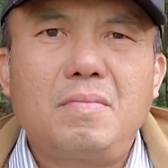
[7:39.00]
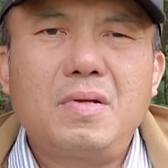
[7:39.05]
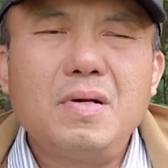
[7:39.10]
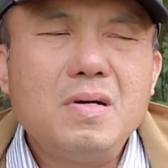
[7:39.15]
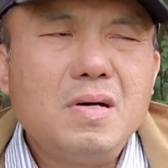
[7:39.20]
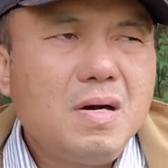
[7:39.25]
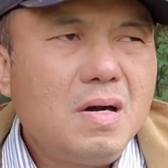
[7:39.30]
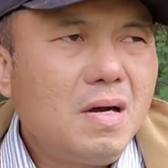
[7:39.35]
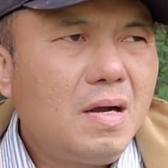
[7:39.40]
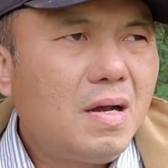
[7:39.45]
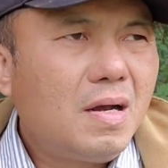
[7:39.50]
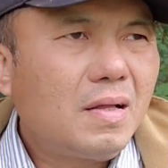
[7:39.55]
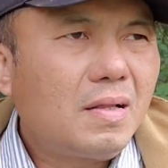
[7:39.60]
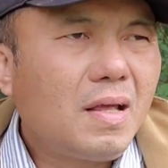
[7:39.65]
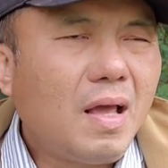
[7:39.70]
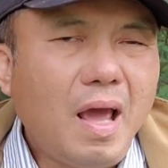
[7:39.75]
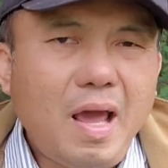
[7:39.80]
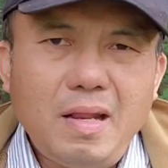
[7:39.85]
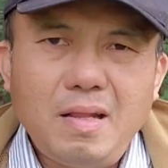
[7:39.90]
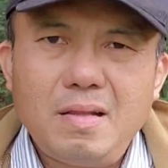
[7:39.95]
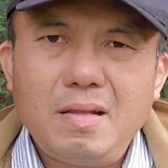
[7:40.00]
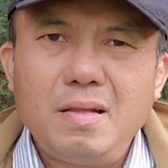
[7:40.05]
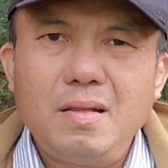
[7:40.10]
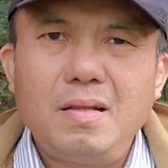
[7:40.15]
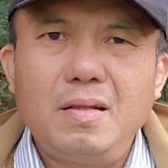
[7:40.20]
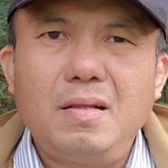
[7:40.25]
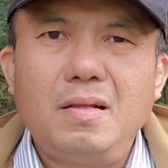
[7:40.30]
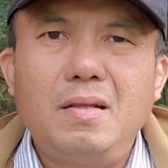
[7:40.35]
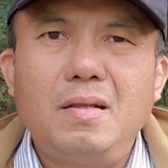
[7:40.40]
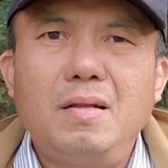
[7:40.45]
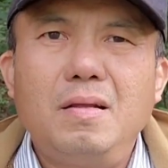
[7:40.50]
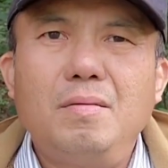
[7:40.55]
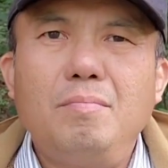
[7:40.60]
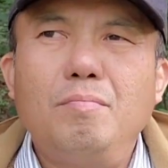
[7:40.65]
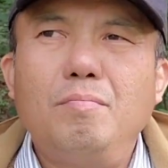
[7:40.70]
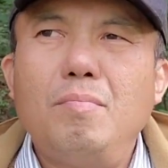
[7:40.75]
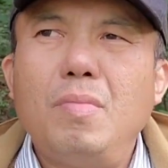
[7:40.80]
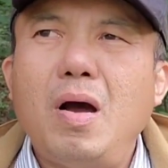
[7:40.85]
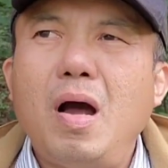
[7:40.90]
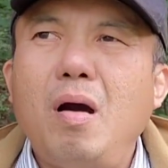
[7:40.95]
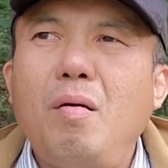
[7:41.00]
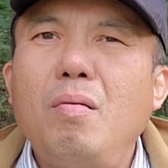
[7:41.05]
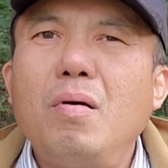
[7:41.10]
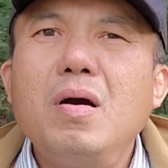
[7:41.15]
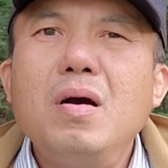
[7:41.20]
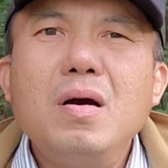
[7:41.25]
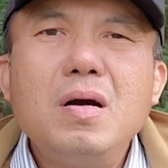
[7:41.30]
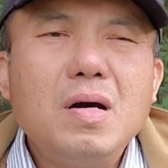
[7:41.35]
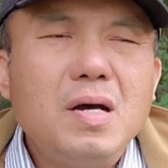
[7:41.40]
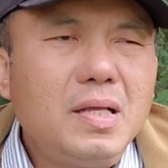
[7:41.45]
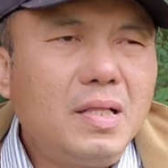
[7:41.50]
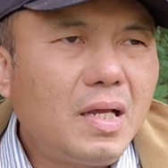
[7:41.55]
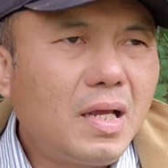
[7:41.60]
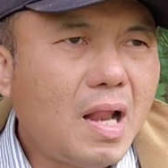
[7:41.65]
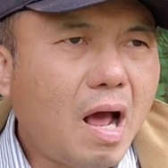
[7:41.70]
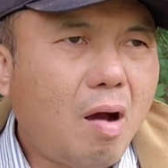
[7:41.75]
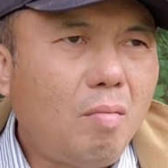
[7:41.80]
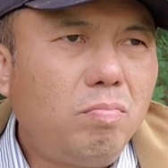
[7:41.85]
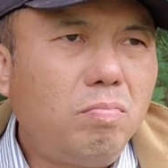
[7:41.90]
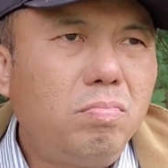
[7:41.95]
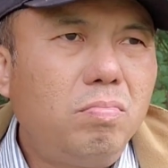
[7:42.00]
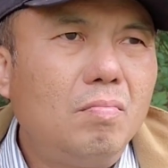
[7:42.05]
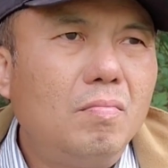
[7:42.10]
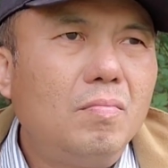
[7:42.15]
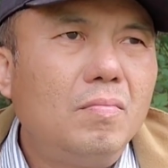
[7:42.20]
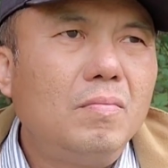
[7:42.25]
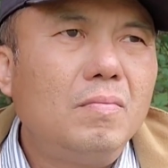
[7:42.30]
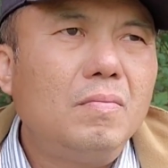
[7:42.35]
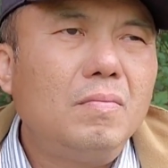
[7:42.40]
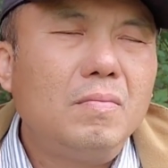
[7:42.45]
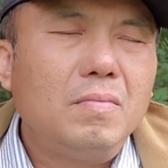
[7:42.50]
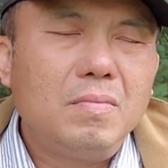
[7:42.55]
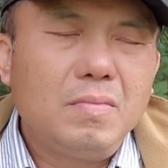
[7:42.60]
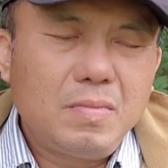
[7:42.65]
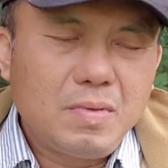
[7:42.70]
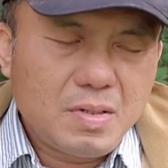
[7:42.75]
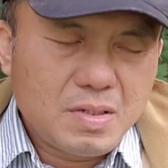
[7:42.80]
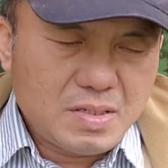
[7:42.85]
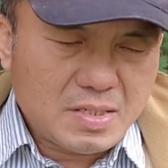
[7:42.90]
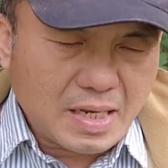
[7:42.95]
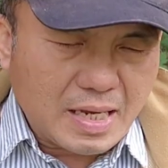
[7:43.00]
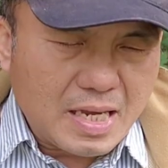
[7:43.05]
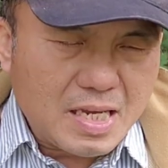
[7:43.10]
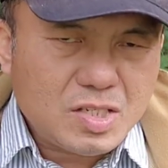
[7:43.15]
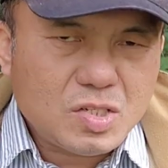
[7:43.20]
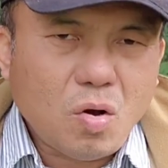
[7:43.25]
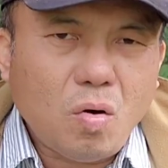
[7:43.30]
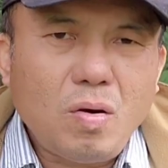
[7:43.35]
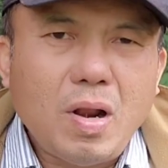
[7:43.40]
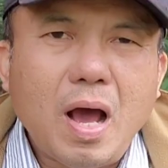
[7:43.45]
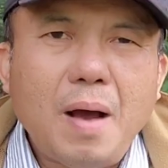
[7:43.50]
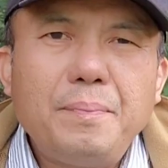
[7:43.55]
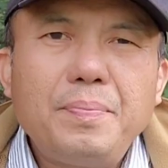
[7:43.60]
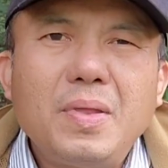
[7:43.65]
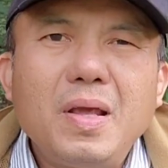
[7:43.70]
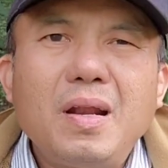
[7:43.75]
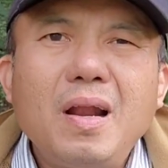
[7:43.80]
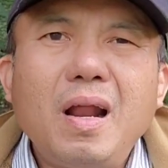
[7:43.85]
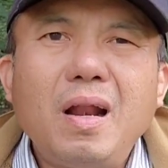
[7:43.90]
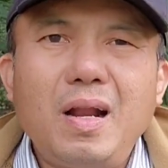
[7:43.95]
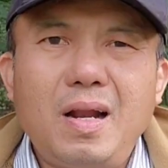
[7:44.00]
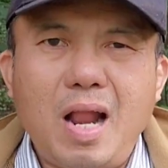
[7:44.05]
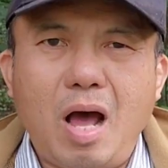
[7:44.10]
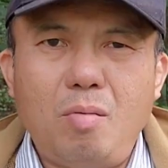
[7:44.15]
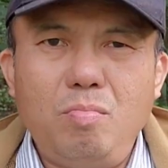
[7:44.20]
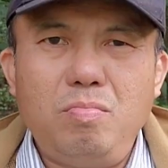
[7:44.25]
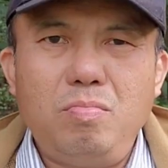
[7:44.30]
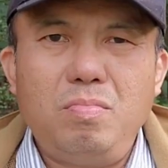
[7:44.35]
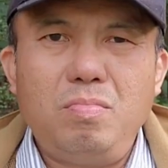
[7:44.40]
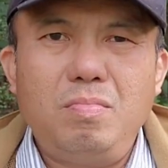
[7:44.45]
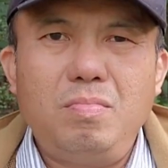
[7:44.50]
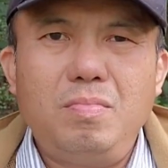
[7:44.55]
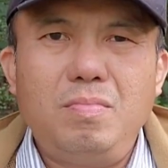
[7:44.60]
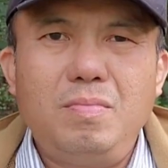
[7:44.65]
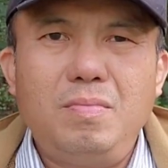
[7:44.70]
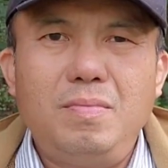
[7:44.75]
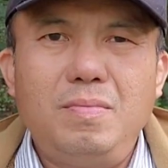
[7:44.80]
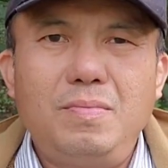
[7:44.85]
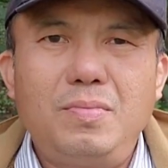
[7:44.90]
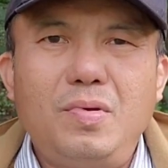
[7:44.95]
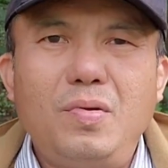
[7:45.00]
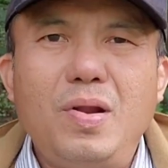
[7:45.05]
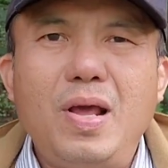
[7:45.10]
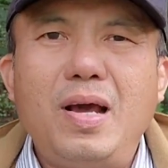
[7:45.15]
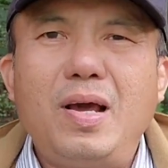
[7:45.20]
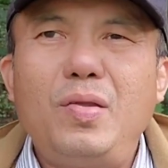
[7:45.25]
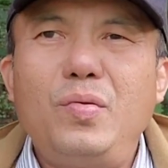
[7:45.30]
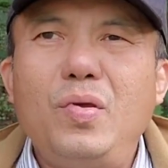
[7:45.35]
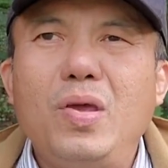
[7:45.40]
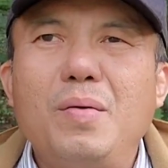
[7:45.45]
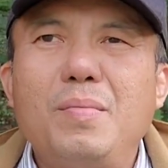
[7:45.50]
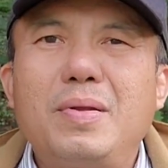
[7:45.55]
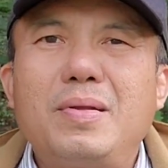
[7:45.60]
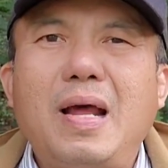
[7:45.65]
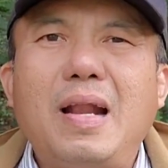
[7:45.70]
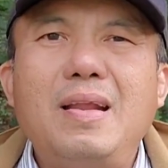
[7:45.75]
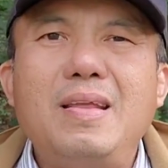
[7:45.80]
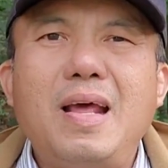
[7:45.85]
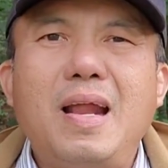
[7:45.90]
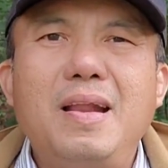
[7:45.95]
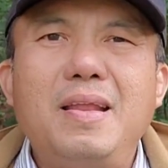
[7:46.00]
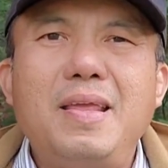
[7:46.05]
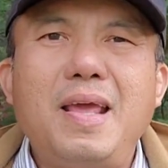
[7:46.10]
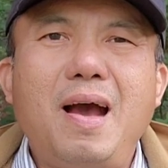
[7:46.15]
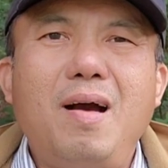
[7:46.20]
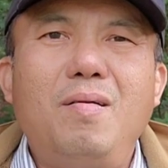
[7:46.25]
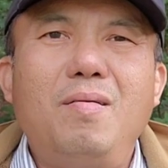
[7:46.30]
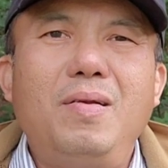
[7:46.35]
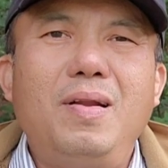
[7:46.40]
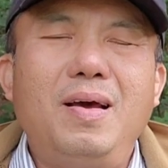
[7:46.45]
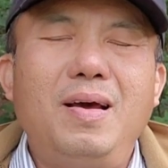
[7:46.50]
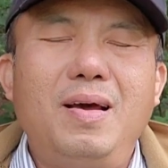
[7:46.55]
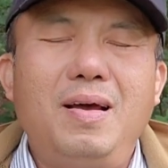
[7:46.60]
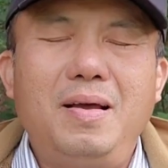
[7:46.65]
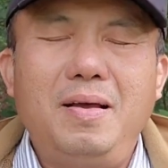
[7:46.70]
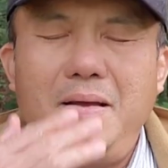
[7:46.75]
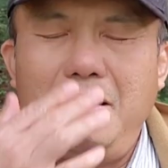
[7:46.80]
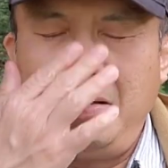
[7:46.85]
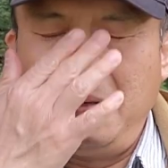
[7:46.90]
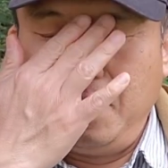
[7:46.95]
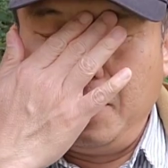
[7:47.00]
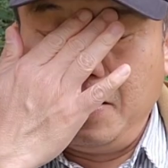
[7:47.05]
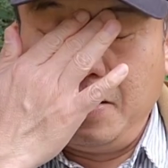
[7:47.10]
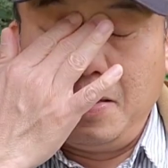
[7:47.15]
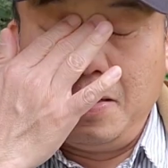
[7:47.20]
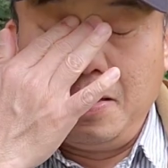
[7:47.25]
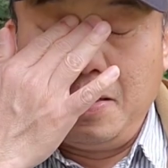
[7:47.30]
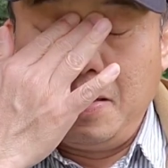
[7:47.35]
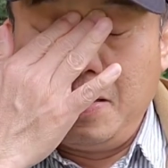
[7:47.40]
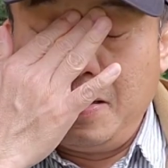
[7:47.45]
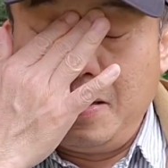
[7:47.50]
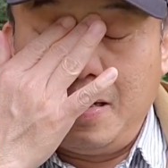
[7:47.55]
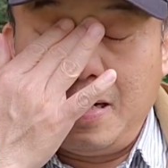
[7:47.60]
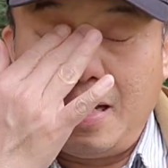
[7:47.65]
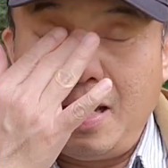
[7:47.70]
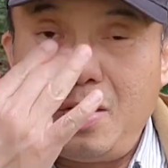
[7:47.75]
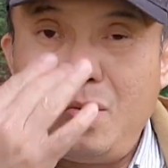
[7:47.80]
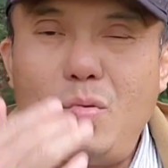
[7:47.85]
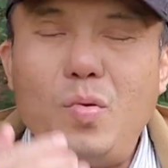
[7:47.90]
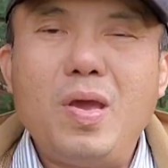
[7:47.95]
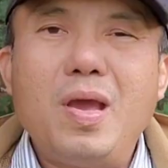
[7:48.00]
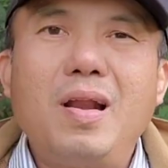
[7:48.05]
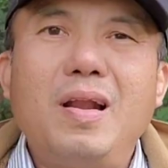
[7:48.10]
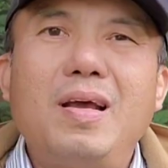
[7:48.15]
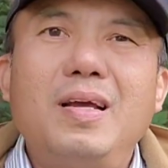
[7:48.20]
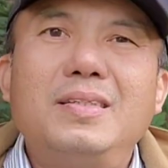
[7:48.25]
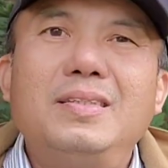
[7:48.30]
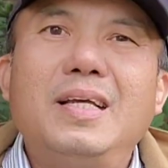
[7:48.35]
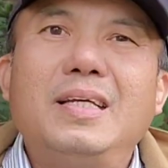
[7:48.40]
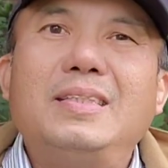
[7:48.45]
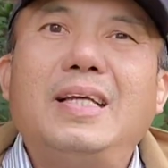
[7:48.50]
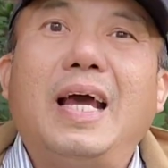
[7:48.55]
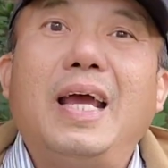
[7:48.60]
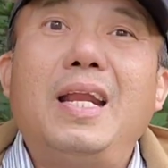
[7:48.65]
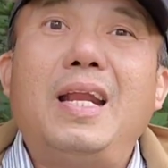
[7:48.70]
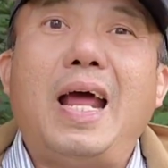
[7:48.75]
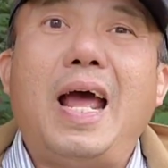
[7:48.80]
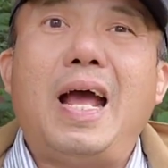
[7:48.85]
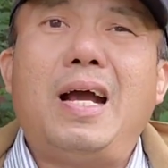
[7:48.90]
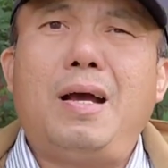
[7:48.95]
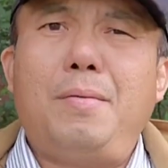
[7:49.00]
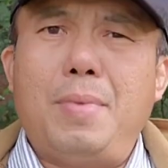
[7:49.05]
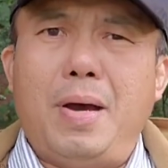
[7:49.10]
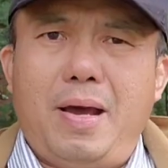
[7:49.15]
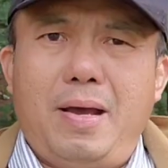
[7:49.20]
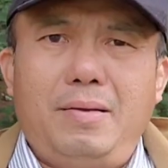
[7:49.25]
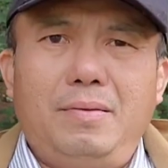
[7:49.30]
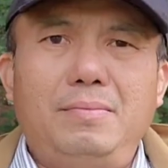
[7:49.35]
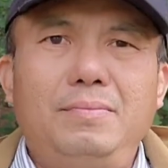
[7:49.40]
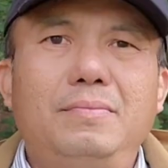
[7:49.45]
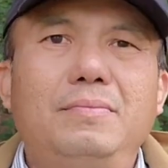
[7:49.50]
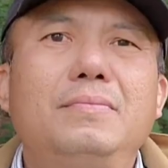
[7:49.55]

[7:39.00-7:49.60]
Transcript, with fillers: trường thì ít mà học người thì đóng sĩ số lớp thì rất là đóng cho nên cái chuyện mà tranh giành nhau là là cái chuyện là sẽ xảy ra các bạn